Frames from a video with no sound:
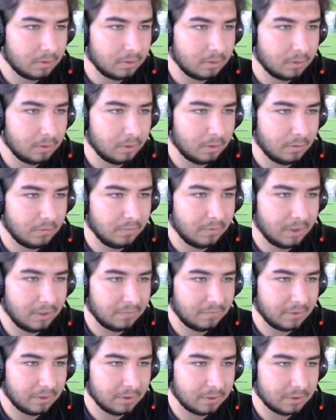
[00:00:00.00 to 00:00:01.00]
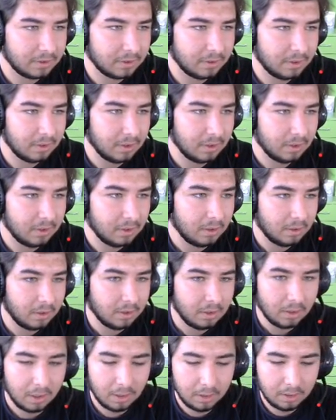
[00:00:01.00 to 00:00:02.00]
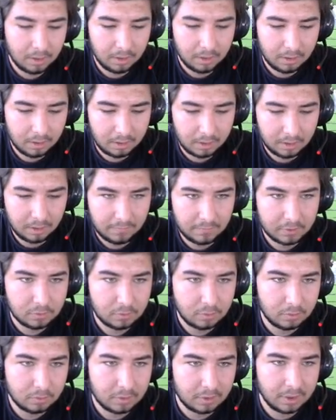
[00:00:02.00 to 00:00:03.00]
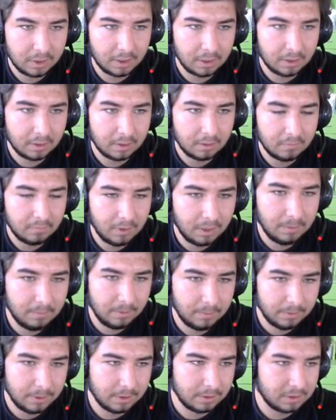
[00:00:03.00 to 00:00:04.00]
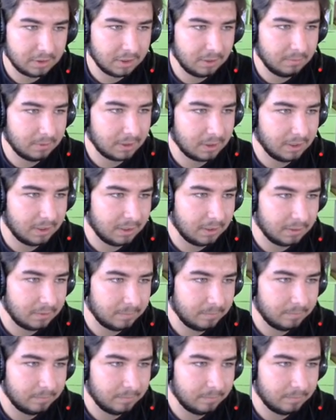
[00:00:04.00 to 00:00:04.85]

Low welfare. Ana hava soğuk diye. Vay babanın kemikleri.